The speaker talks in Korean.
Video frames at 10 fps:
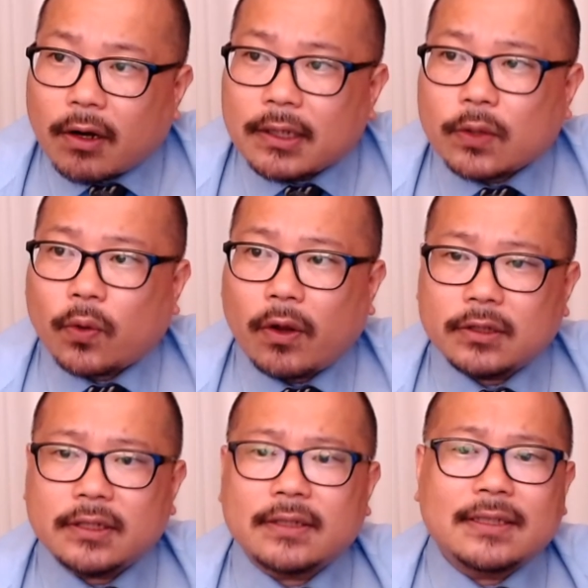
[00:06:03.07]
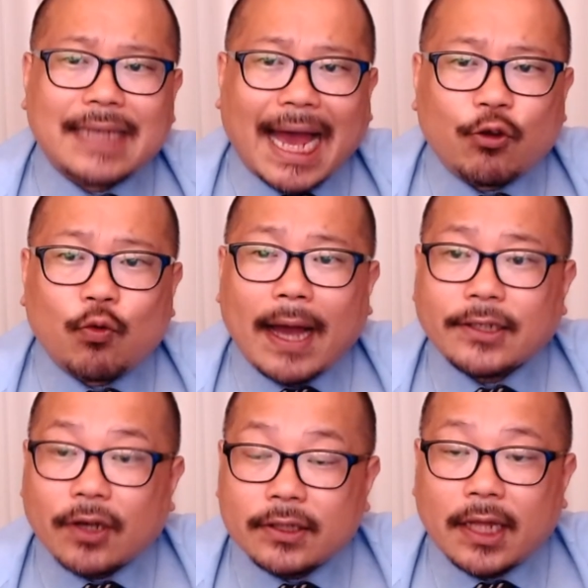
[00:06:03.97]
대통령은 자유와
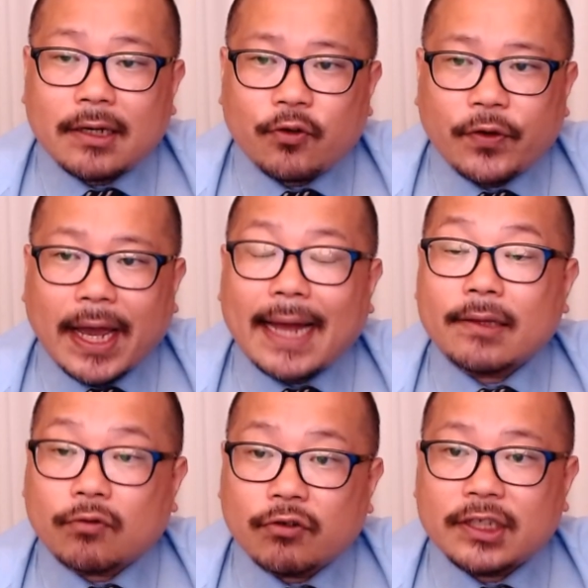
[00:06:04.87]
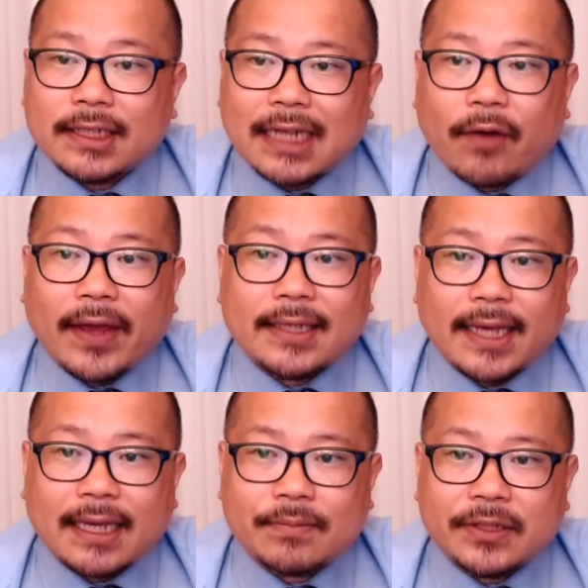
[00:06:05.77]
연대를 위한 국제사회의
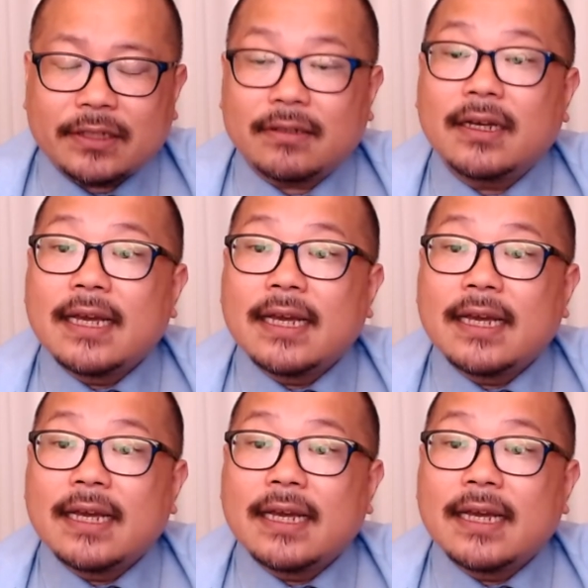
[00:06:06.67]
책임을